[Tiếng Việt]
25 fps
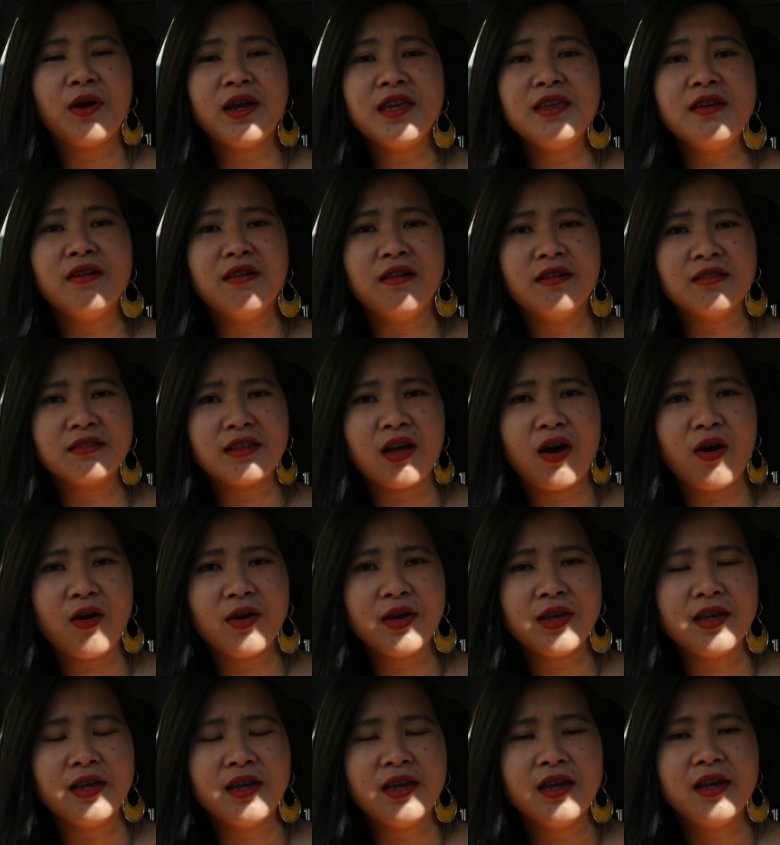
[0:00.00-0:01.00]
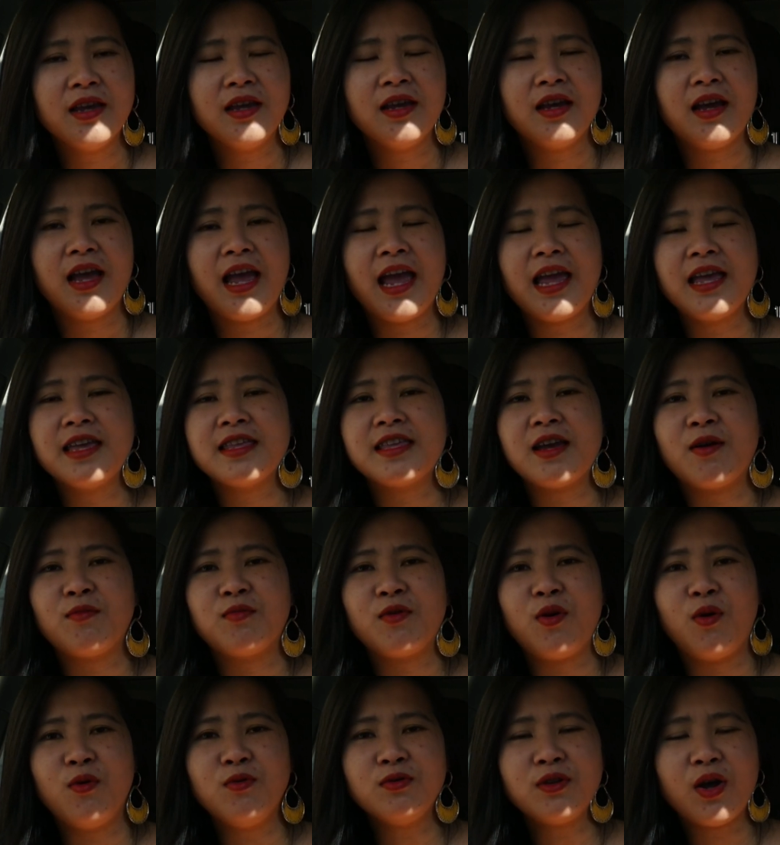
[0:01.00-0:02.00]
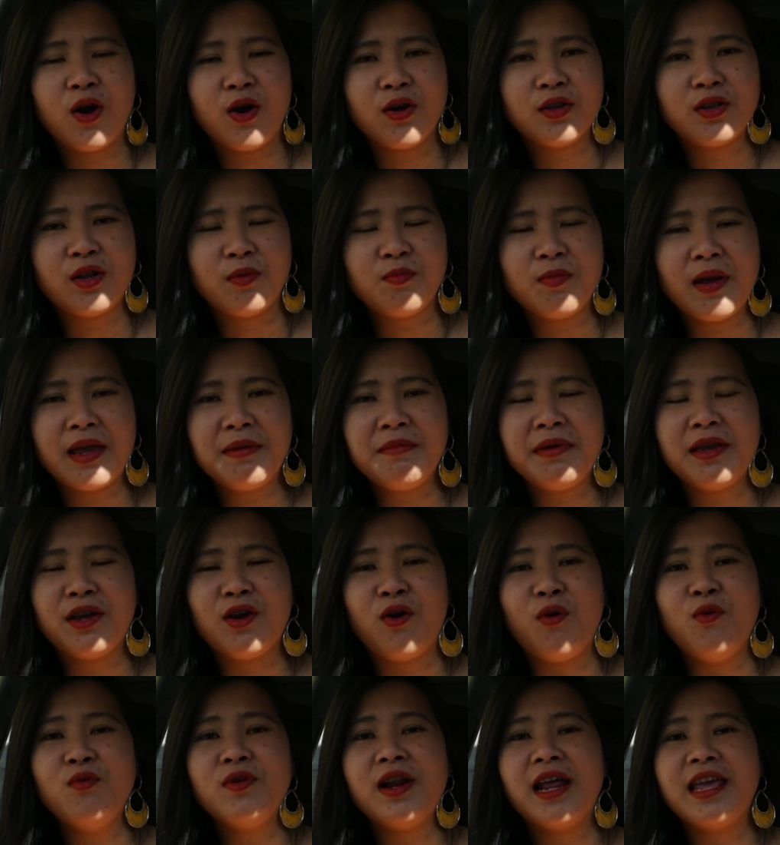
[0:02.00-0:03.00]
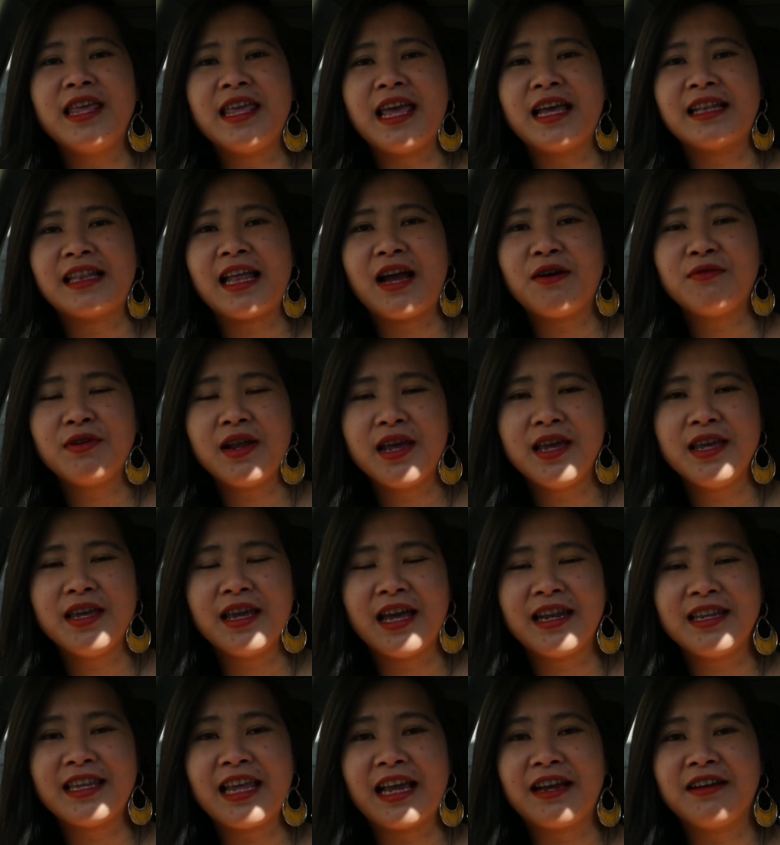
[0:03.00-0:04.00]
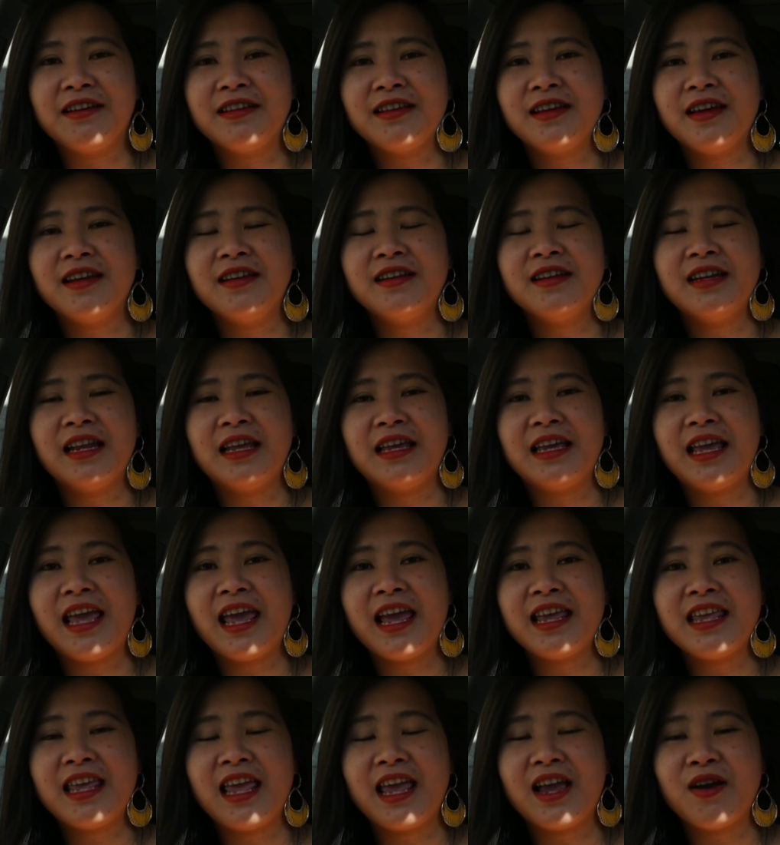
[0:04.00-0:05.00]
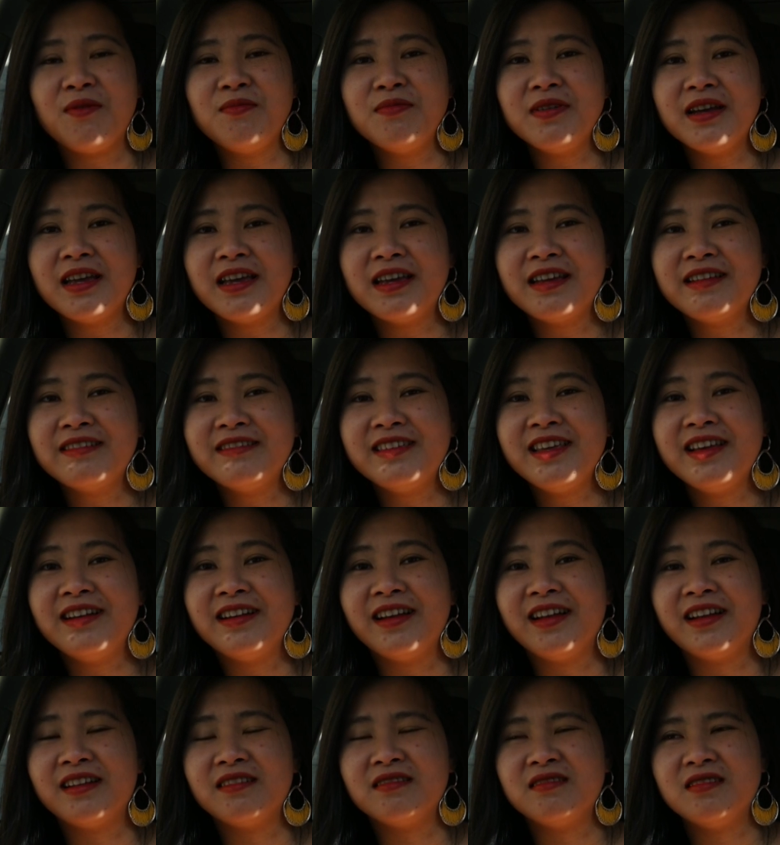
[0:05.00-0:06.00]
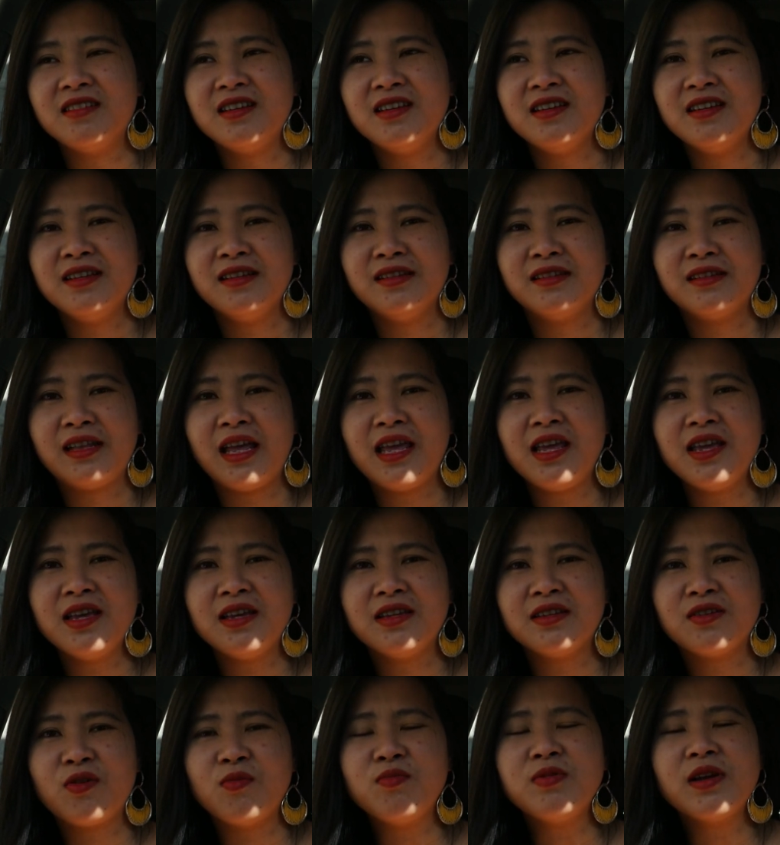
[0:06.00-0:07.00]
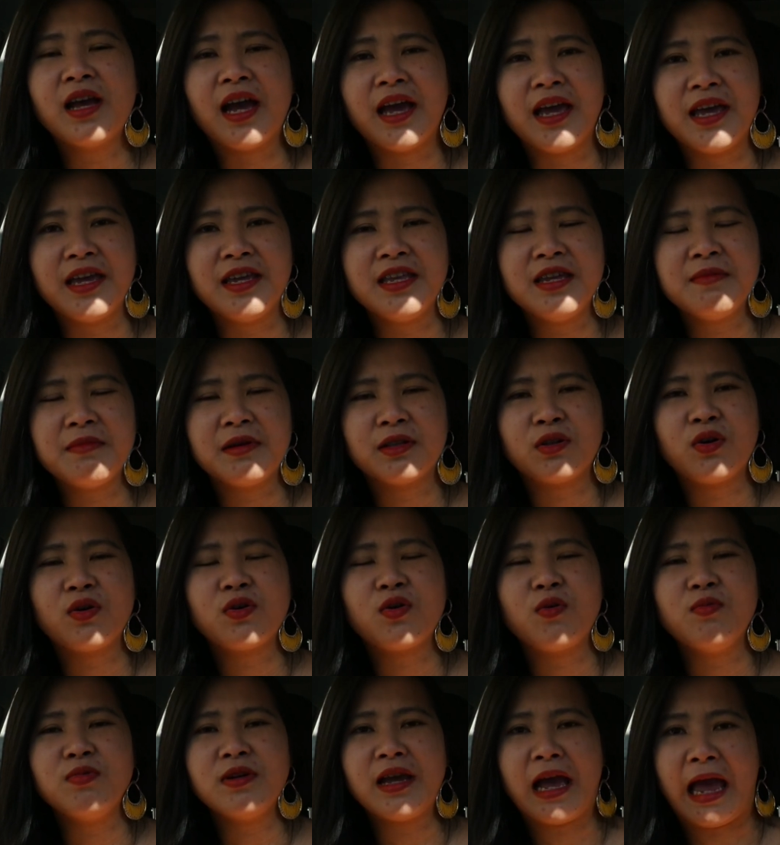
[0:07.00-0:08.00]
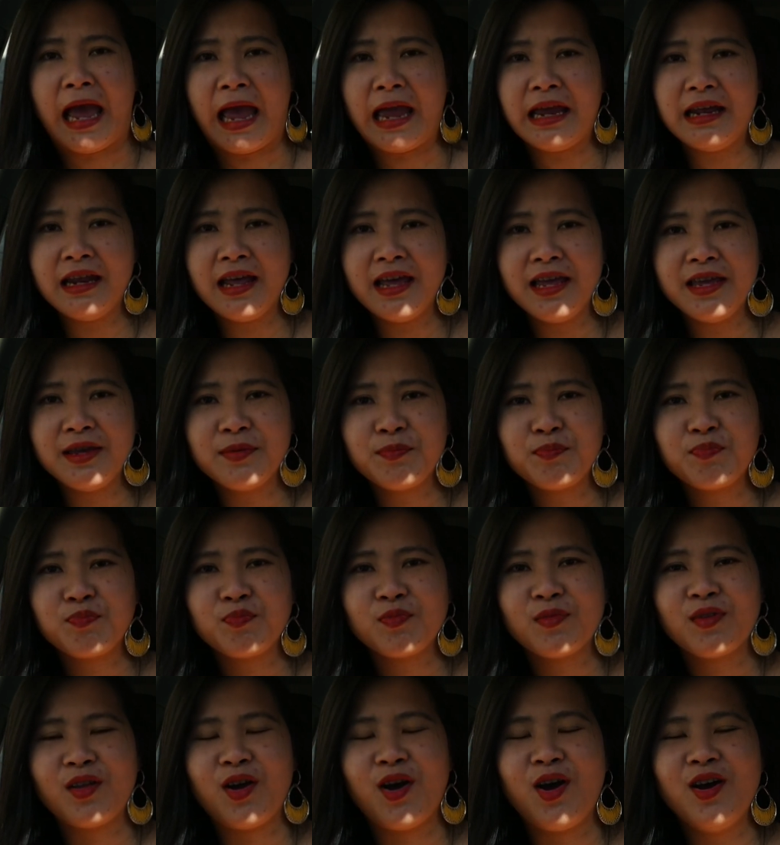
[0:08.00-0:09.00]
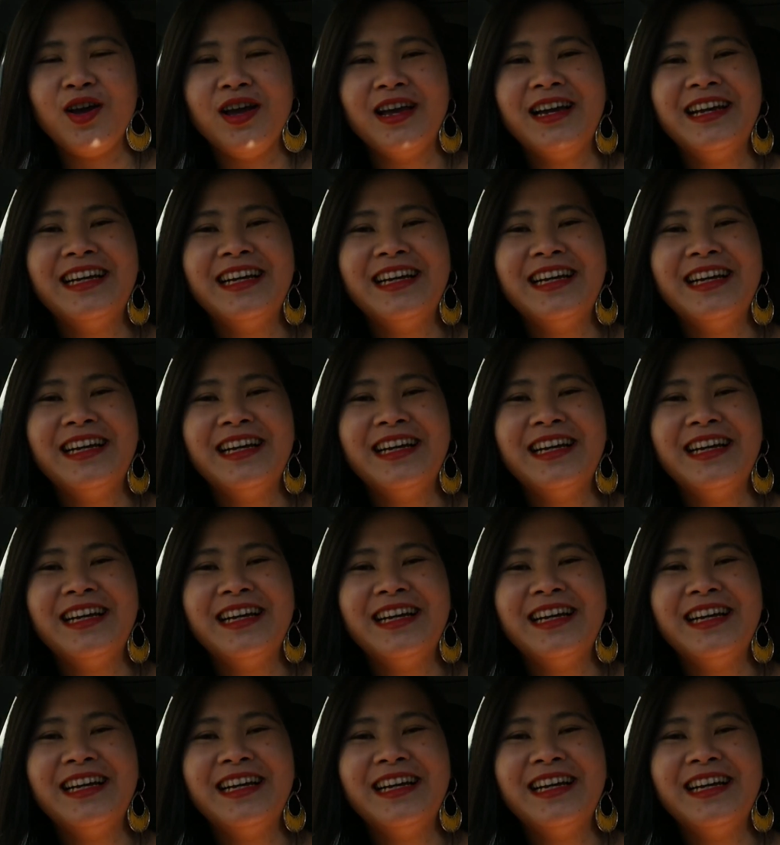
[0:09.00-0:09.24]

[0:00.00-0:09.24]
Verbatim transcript: cái giường thôi, hai chồng ngủ thôi, không mấy mày ngủ đây nhà tao đi. Anh chàng người Kinh này nghe vậy cũng như là thấy cũng kỳ, nhưng mà thôi cũng kệ đi đó.